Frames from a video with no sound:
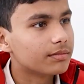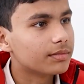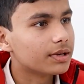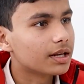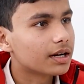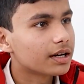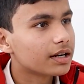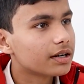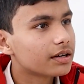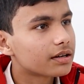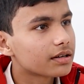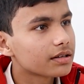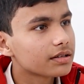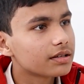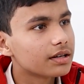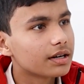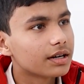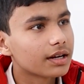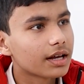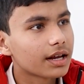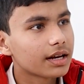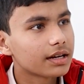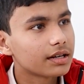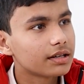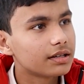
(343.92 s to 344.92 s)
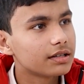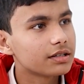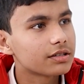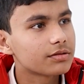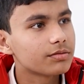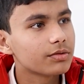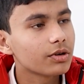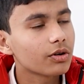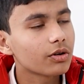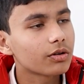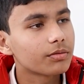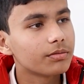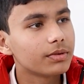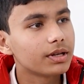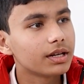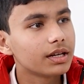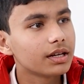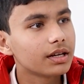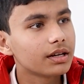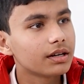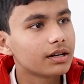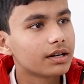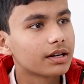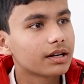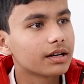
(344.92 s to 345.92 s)
मेरा इंटरेस्ट डेटा एनालिस्ट में और मेरी
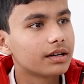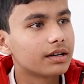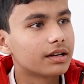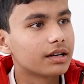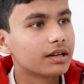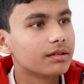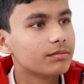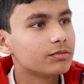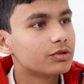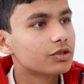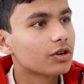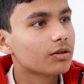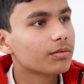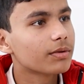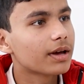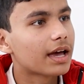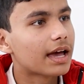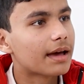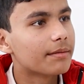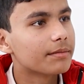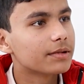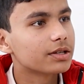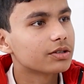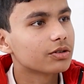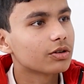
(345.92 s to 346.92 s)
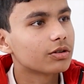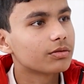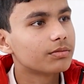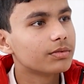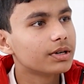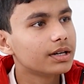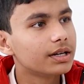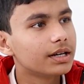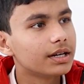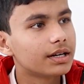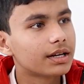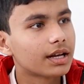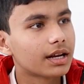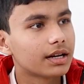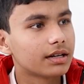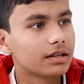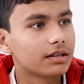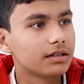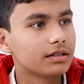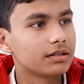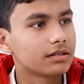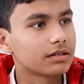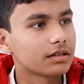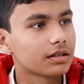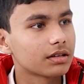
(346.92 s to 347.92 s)
एक ड्रीम जॉब अमेजोन में डेटा
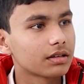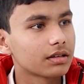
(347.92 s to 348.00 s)
एनालिस्ट